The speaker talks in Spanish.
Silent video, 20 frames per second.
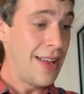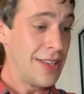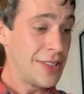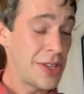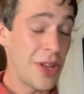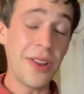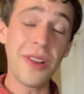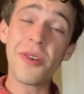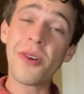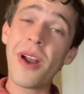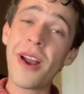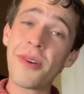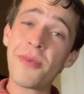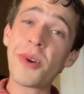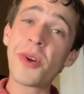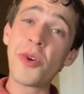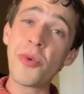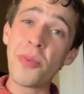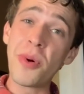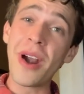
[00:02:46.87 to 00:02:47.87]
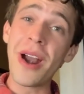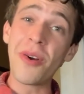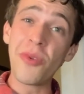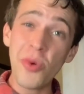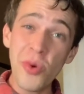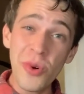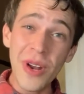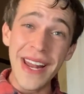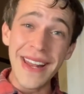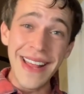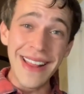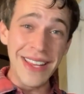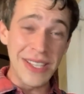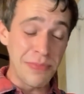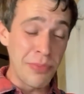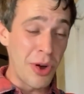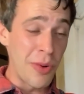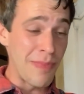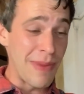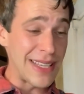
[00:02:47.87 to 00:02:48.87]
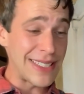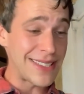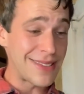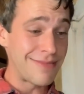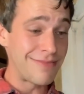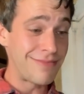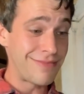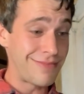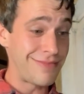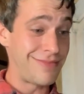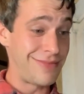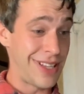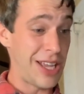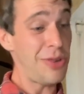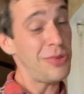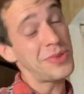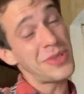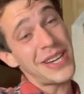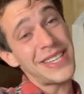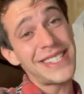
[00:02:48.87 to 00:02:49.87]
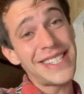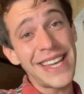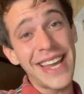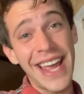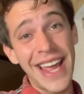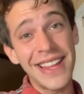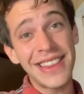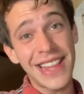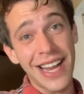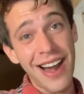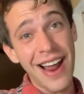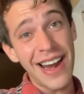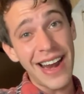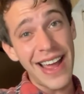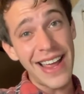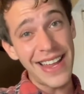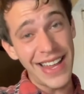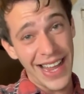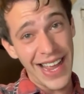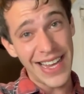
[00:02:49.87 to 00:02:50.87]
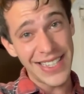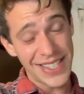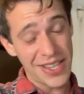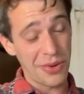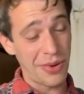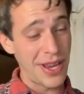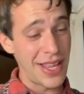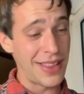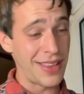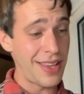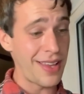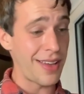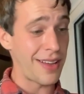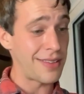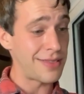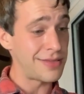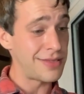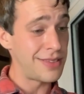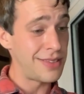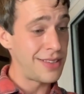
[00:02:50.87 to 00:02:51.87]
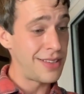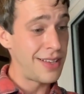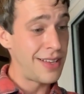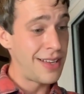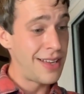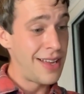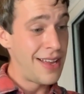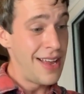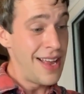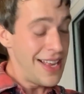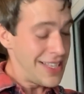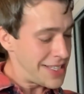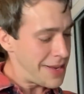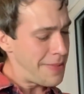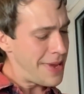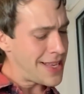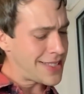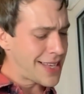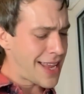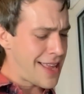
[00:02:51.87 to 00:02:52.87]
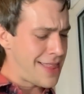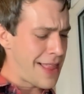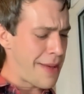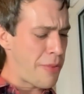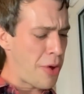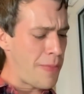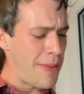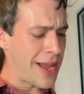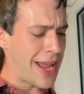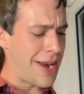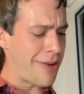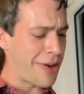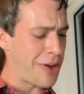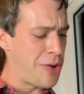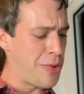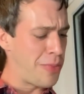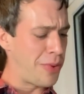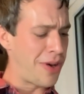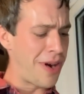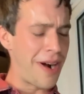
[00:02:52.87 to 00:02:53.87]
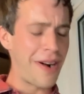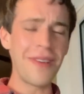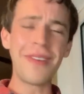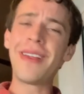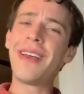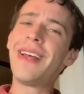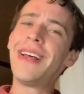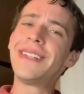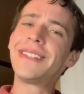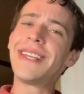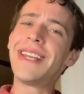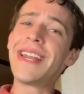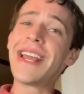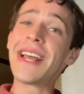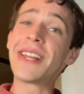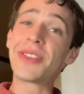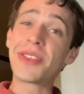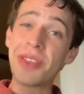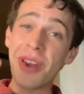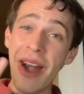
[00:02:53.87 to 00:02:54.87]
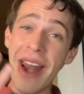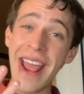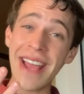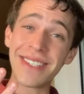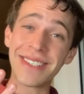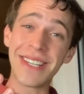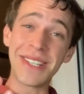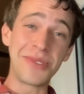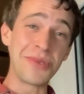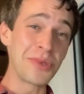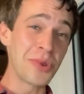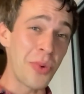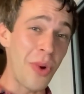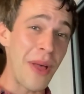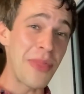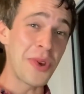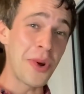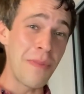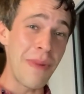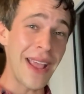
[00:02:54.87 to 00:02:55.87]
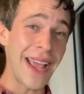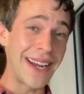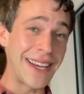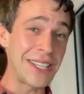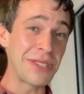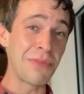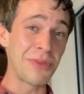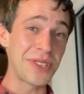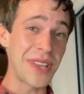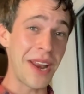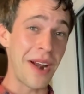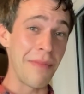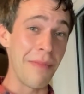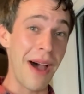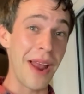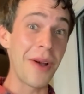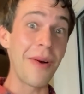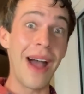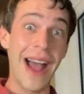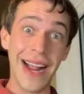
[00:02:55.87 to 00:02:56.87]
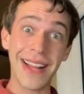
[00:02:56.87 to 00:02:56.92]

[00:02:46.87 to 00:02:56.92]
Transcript: Solo lograron recuperar una de las bombas, la otra sigue enterrada ahí hasta hoy en día. ¿Sabías que en la bomba que recuperaron tenía tres de sus cuatro mecanismos de armado